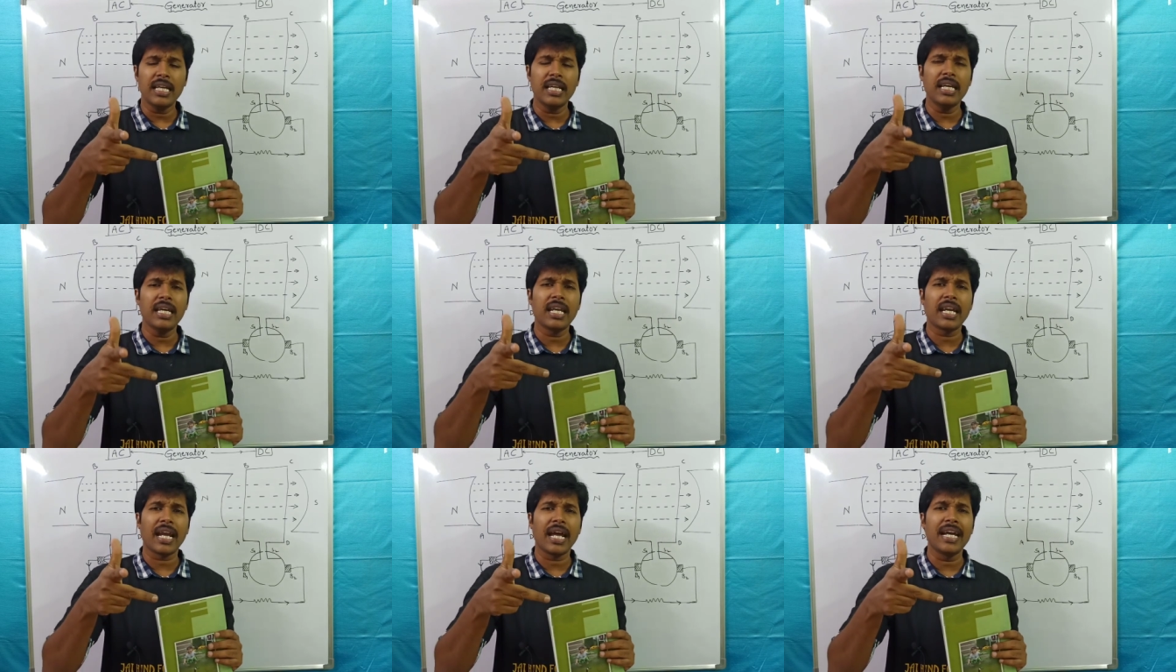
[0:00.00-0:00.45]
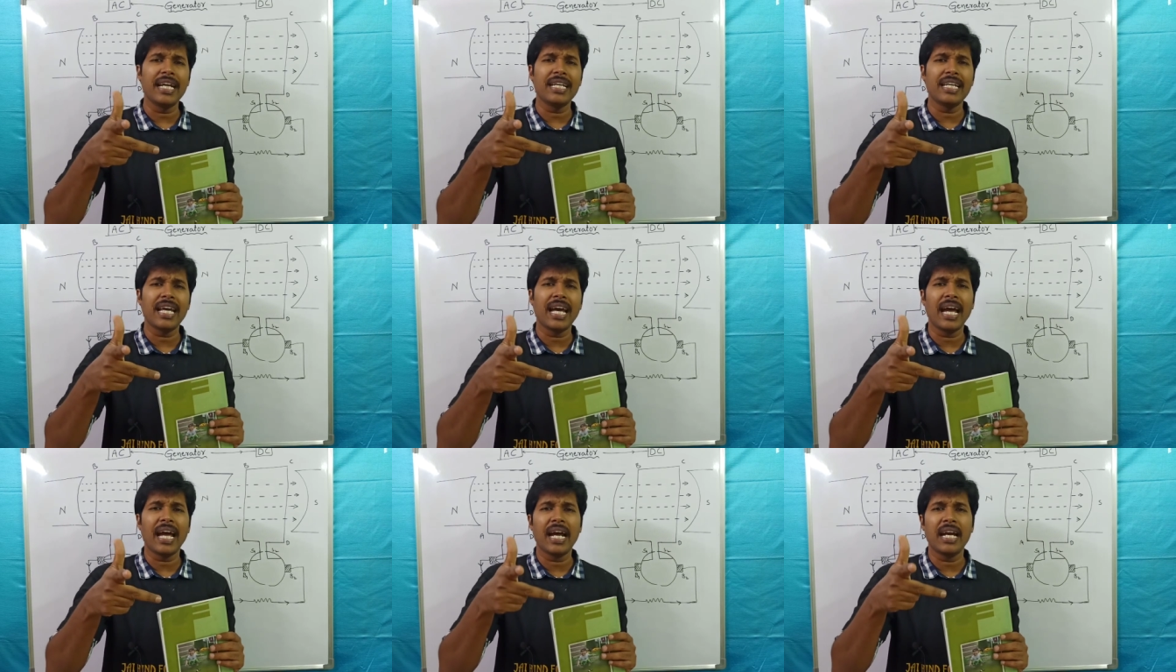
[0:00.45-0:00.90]
ఈ
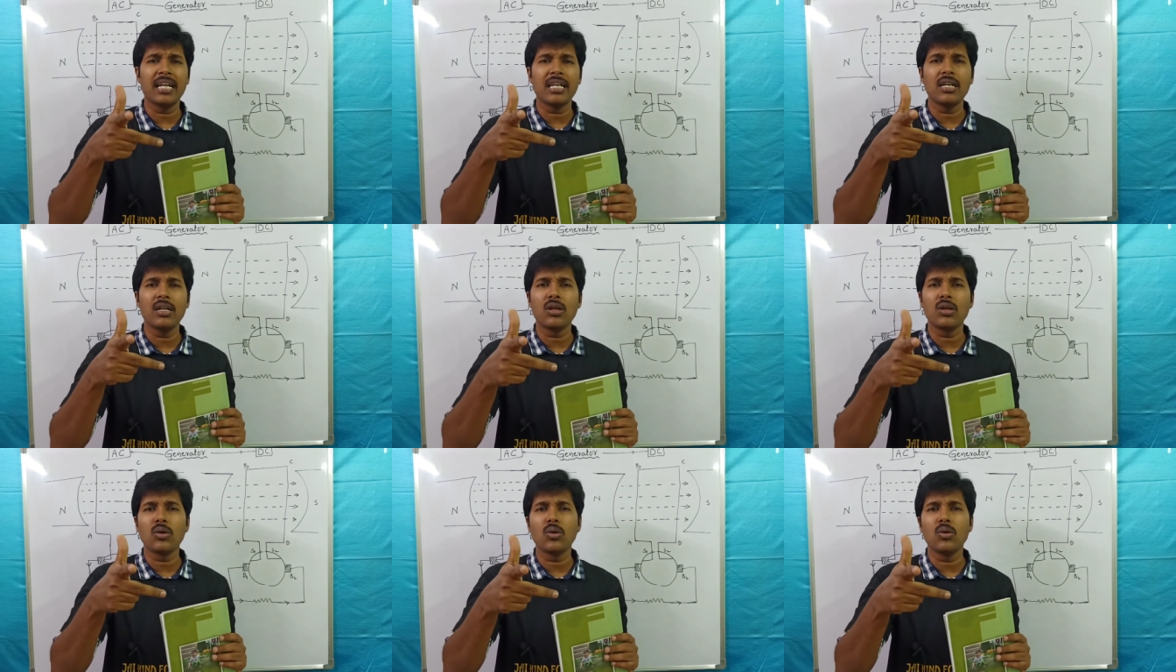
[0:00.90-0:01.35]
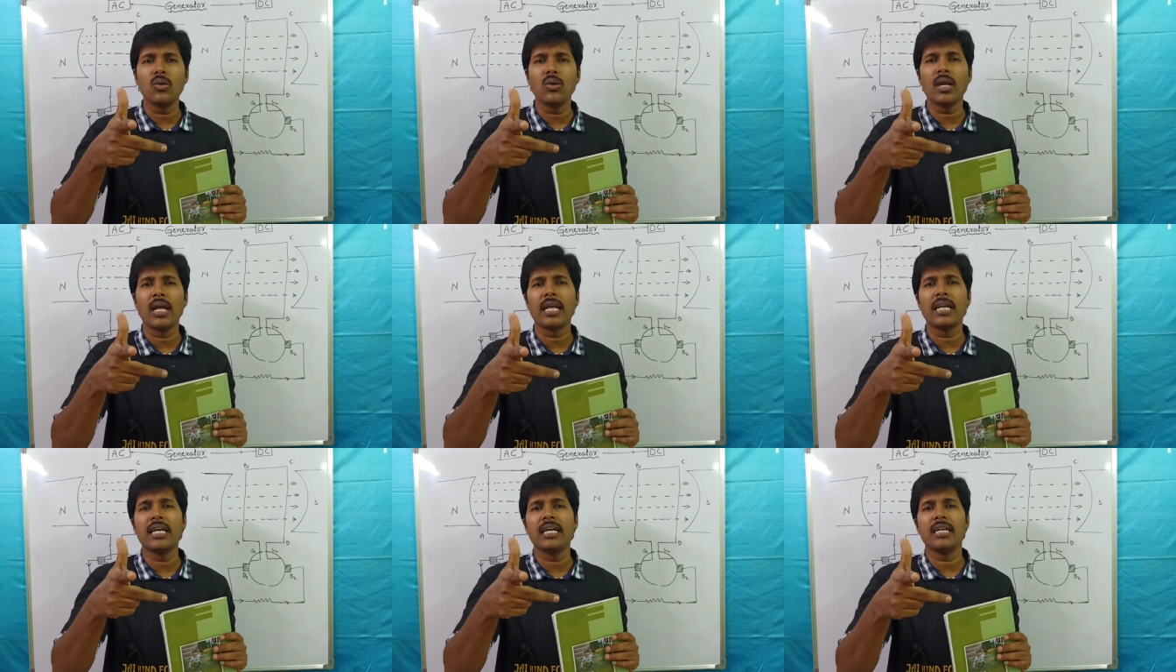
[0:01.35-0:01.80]
రైట్ హ్యాండ్
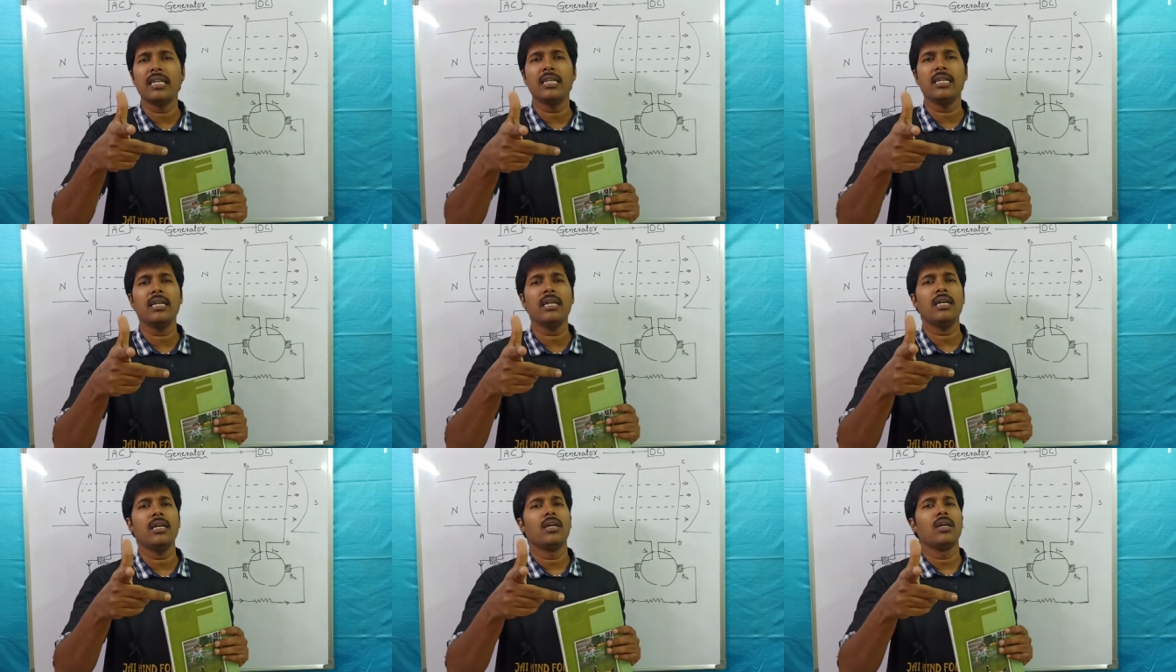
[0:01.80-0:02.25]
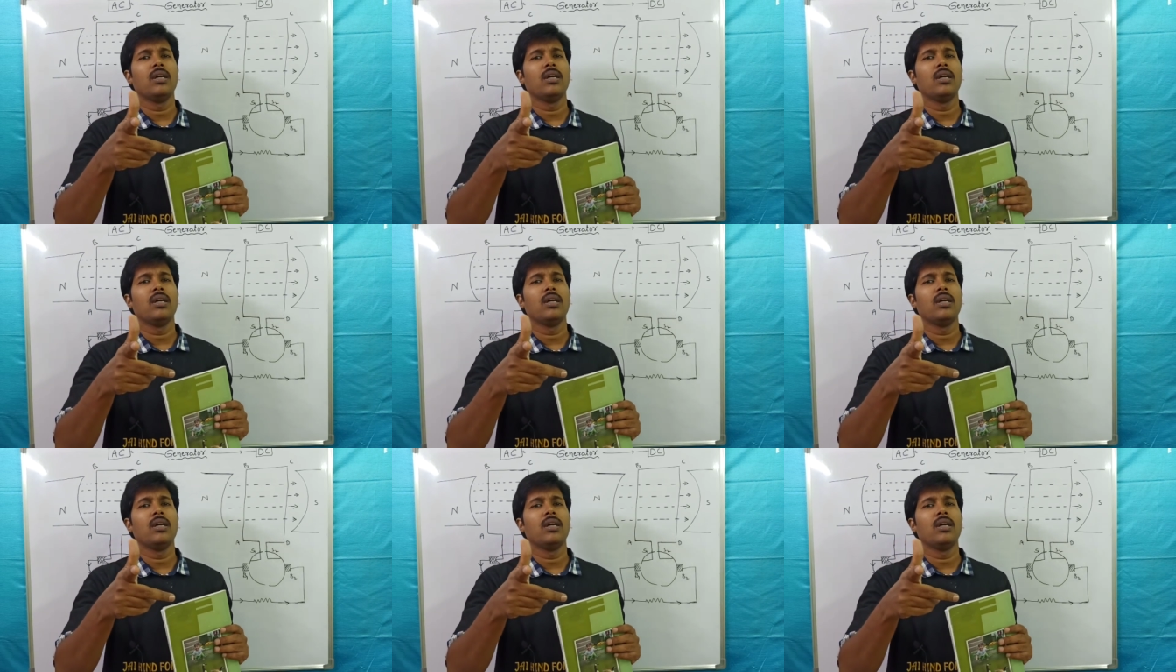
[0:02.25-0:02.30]
రూల్ అనేది